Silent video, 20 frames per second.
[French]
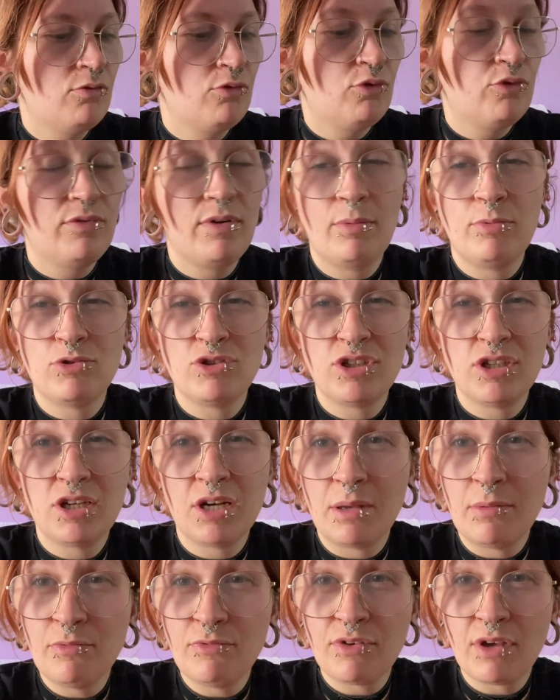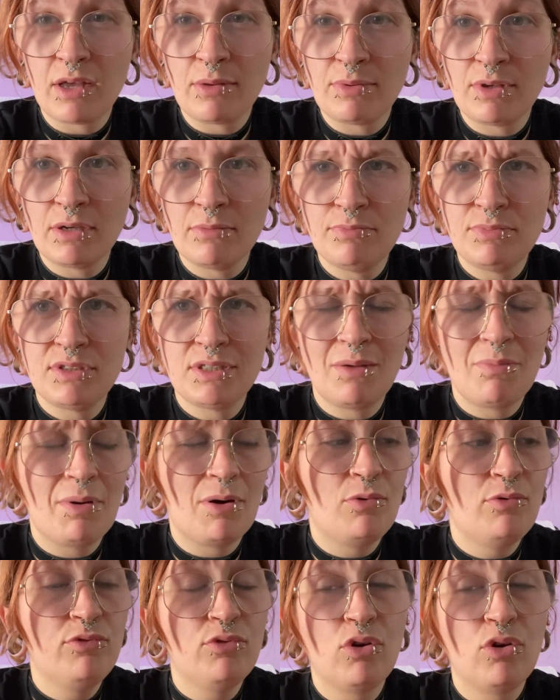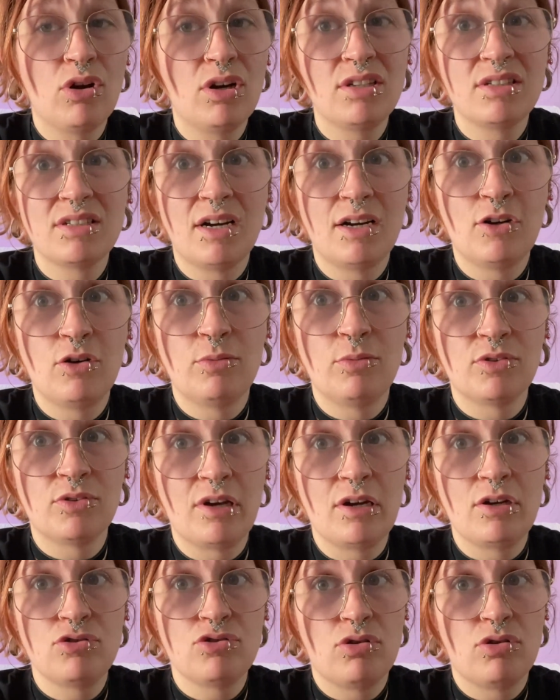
Donc, on va manger quand même. On verra bien. c'est pas ouf. On leur laissera un commentaire.